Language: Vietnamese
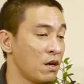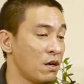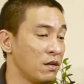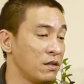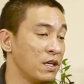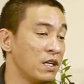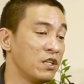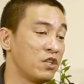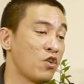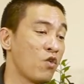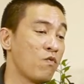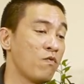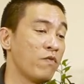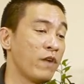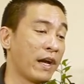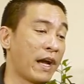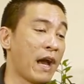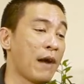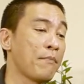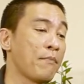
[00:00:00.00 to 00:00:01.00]
nhìn chung
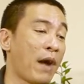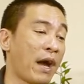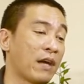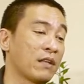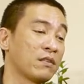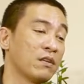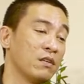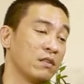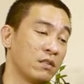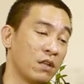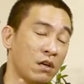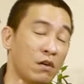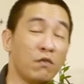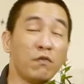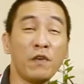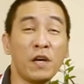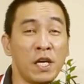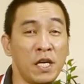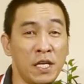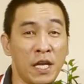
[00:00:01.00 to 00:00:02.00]
về các mặt từ tử
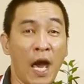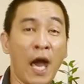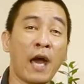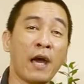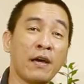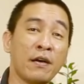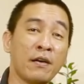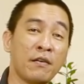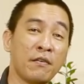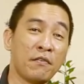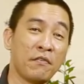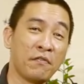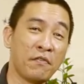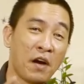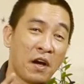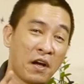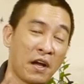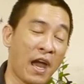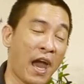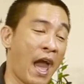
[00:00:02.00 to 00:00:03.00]
vi nè
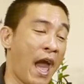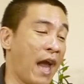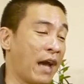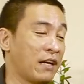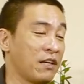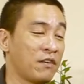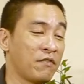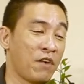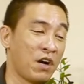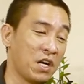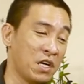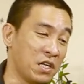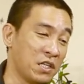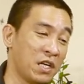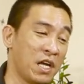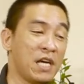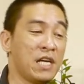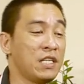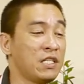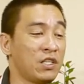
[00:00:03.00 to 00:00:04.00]
vận hạn vận
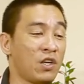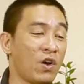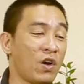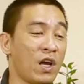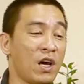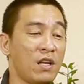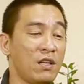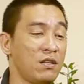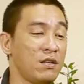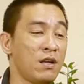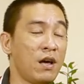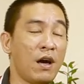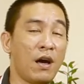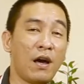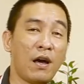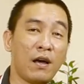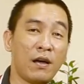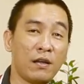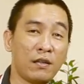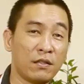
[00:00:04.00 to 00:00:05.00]
niên cho đến
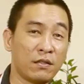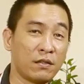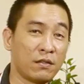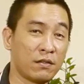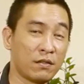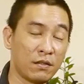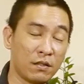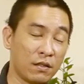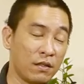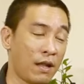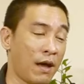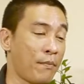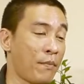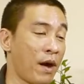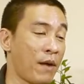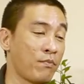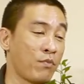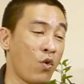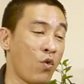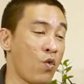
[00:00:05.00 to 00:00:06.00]
à, nạp
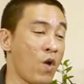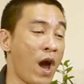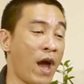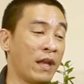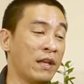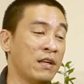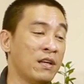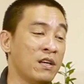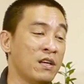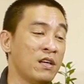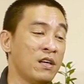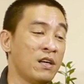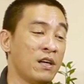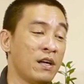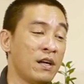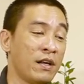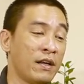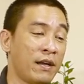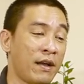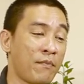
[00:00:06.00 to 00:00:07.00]
âm ngũ hành
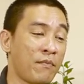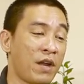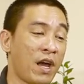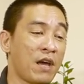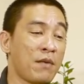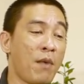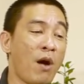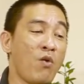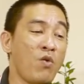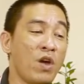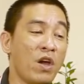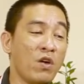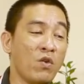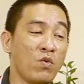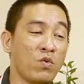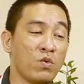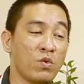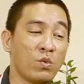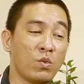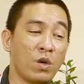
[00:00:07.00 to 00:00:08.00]
năm nay báo
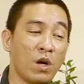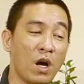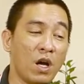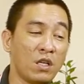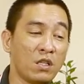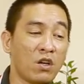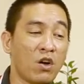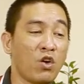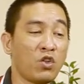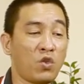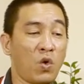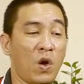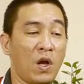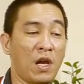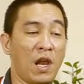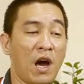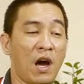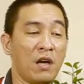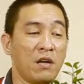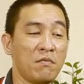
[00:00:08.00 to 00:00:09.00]
hiệu ít có thuận
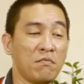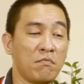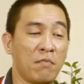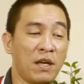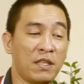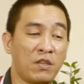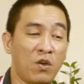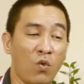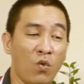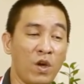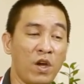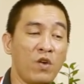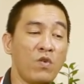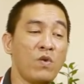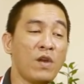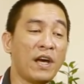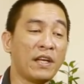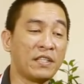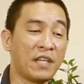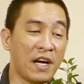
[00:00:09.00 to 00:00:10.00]
lợi mà chủ yếu
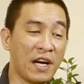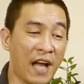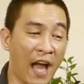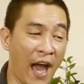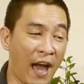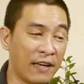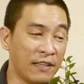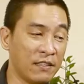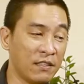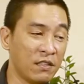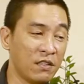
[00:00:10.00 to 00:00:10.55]
là trở ngại